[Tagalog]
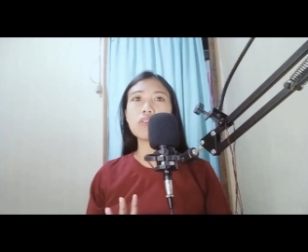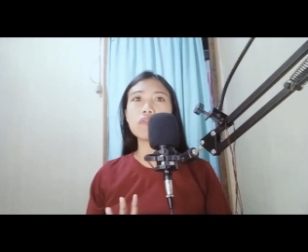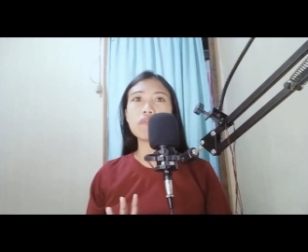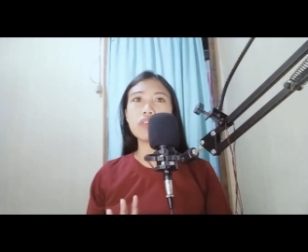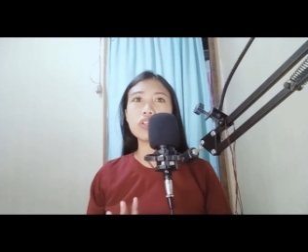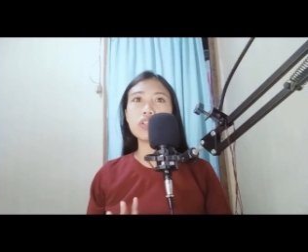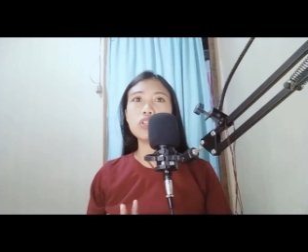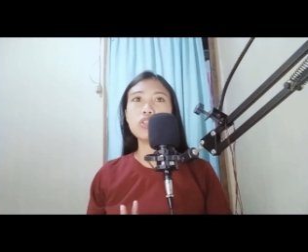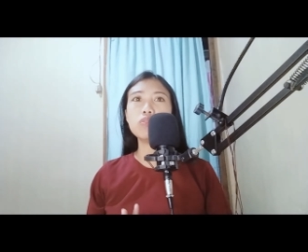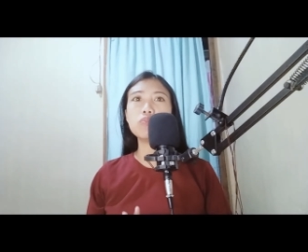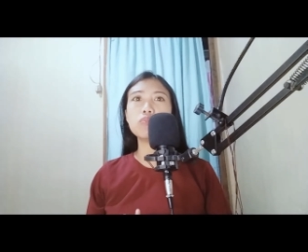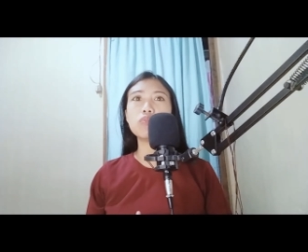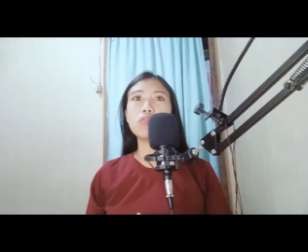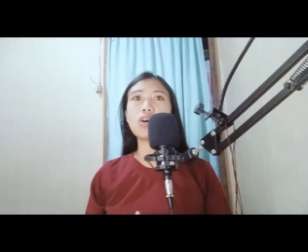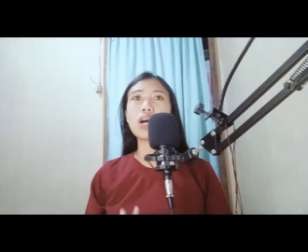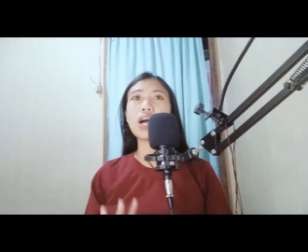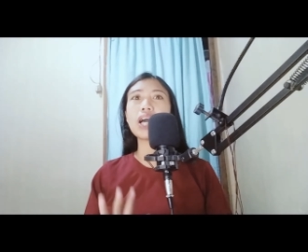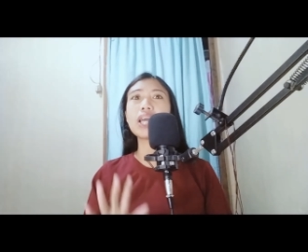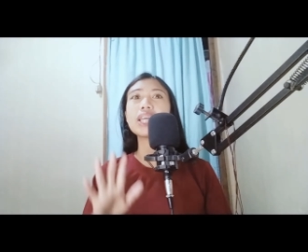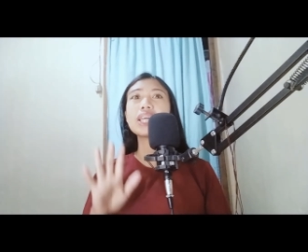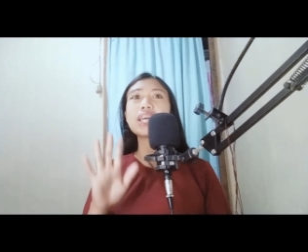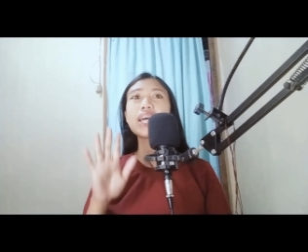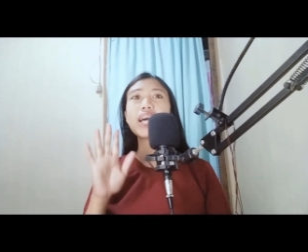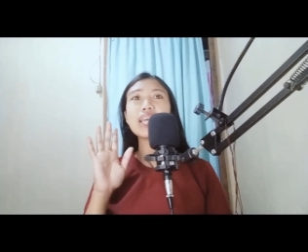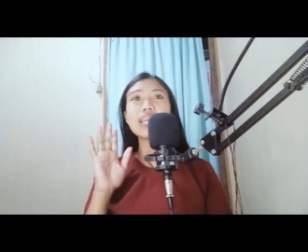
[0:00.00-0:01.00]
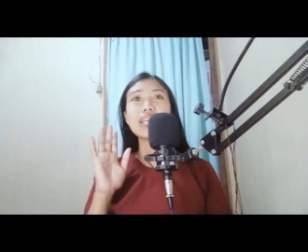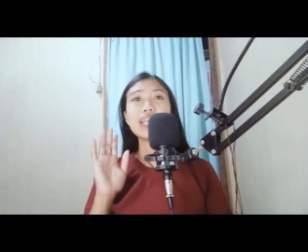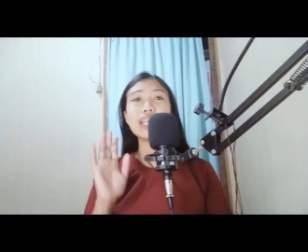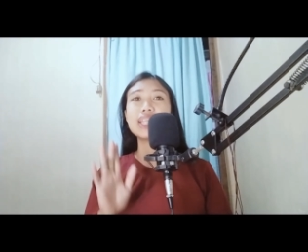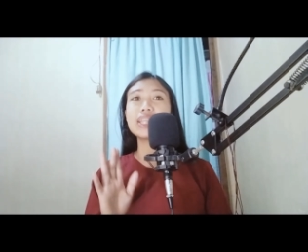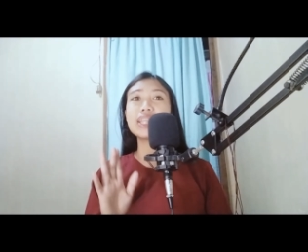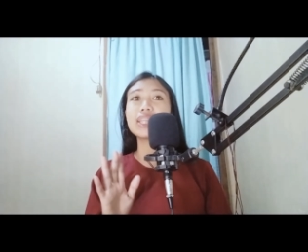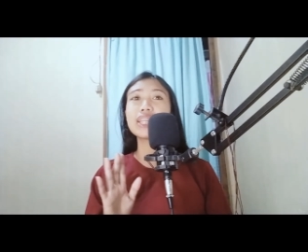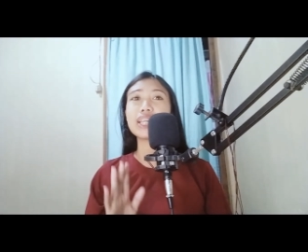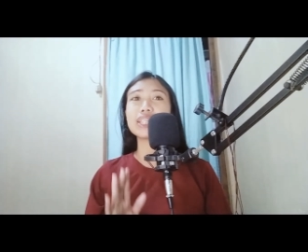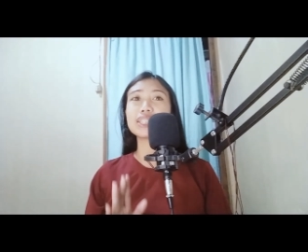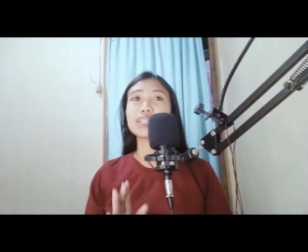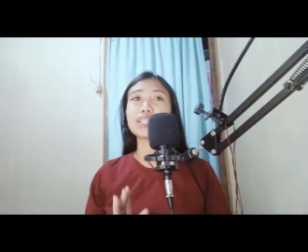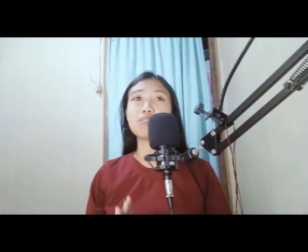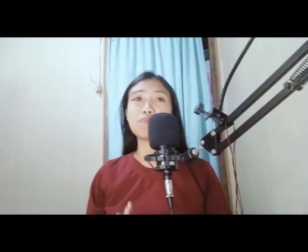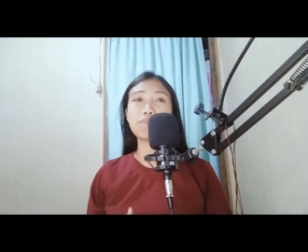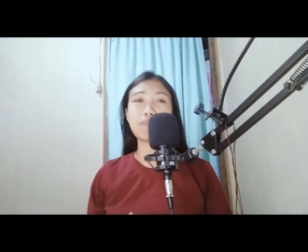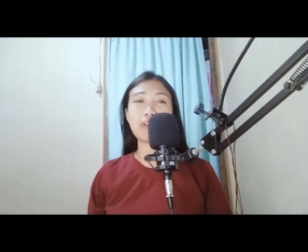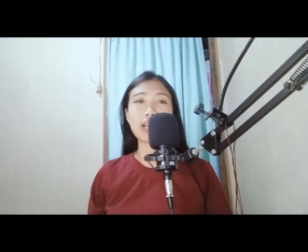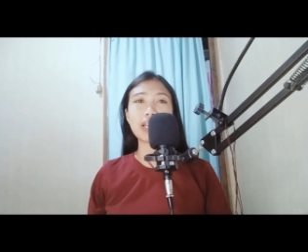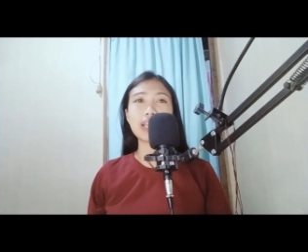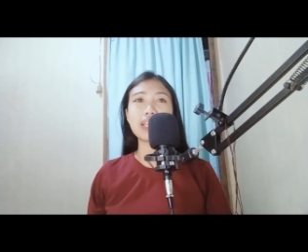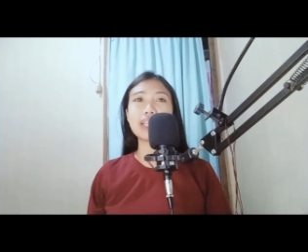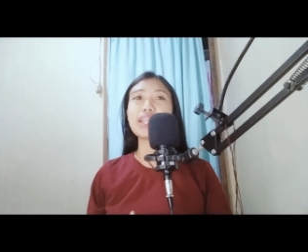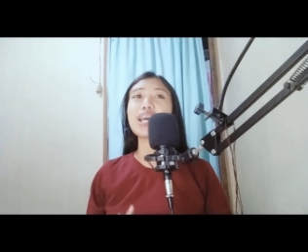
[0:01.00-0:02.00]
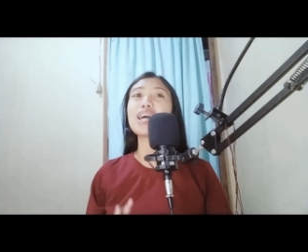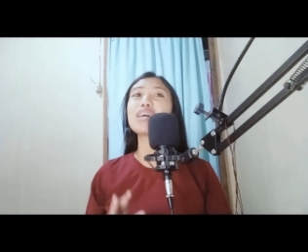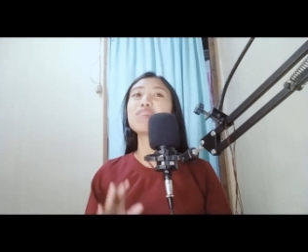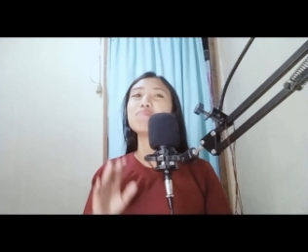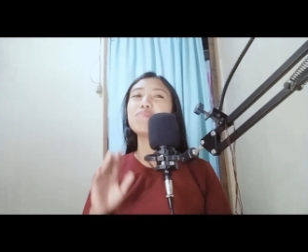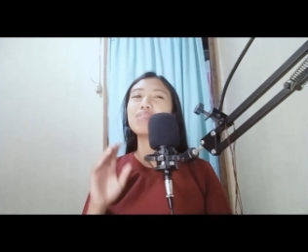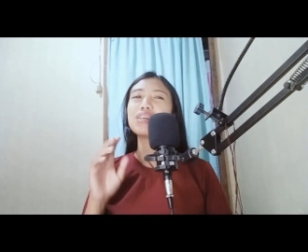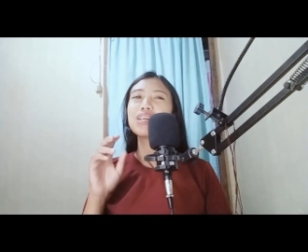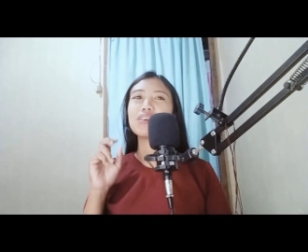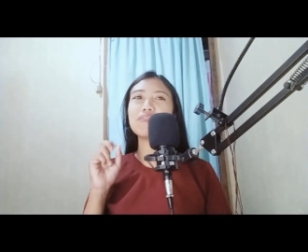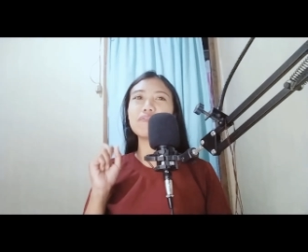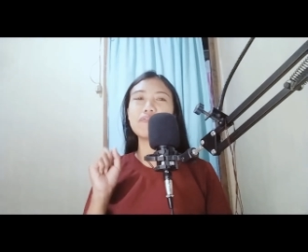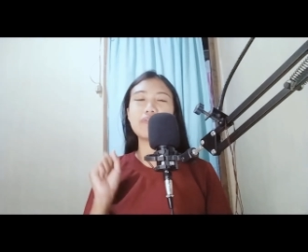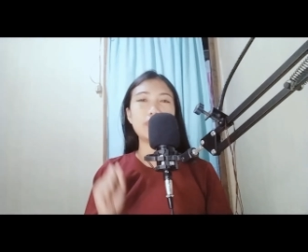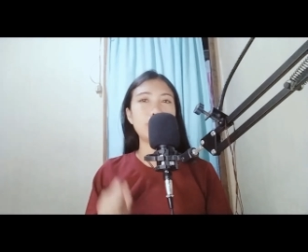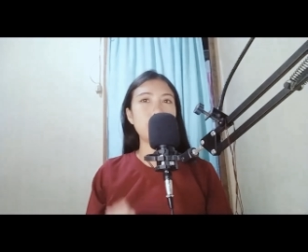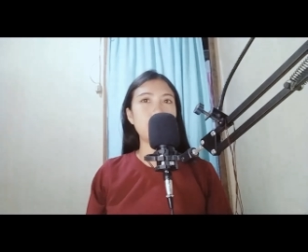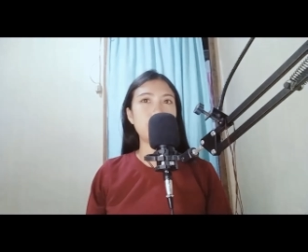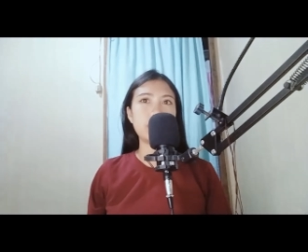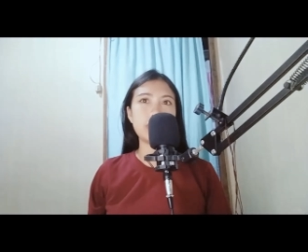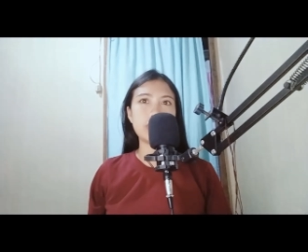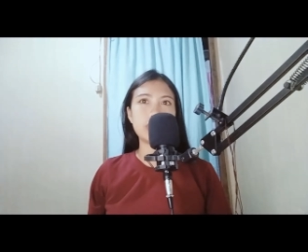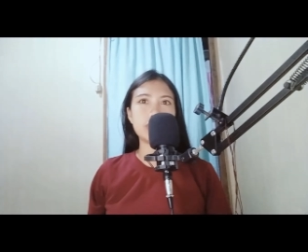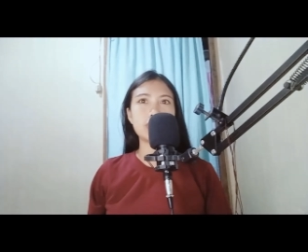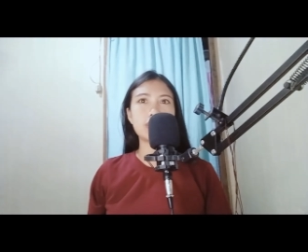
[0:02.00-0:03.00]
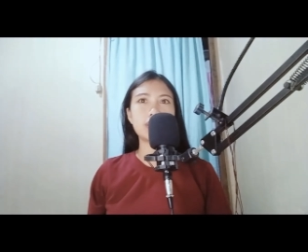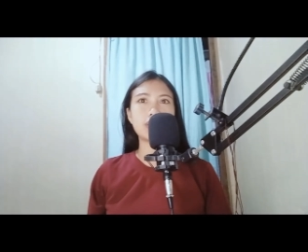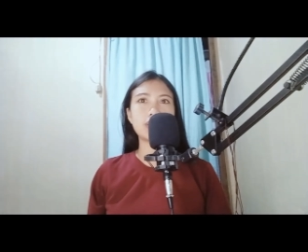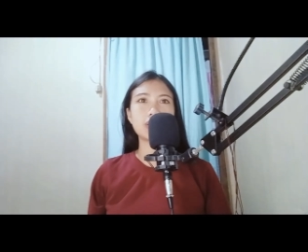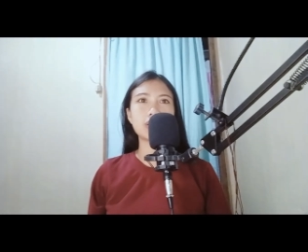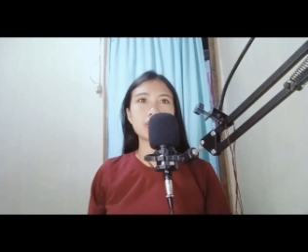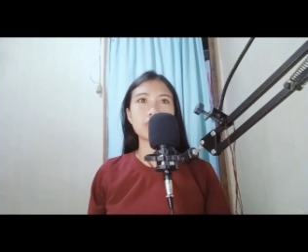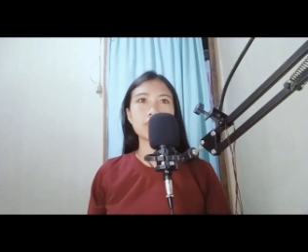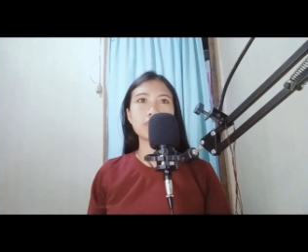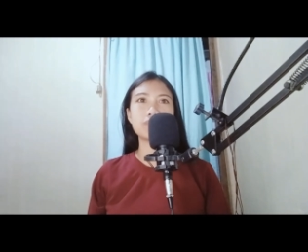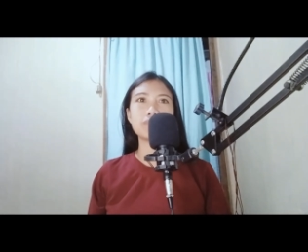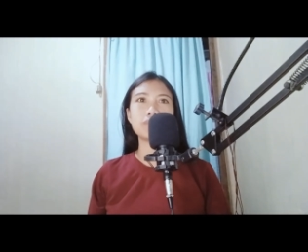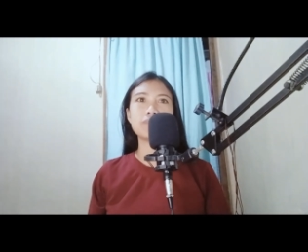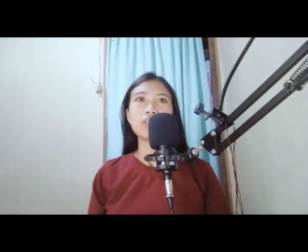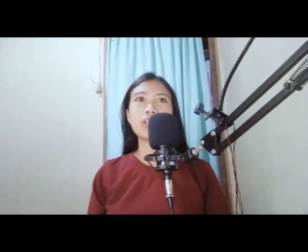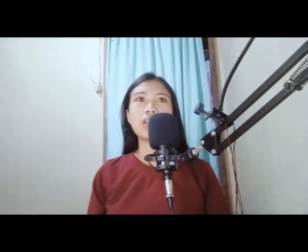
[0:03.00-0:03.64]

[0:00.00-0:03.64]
ng video mo ay kaiinteresan pa rin ng mga viewers.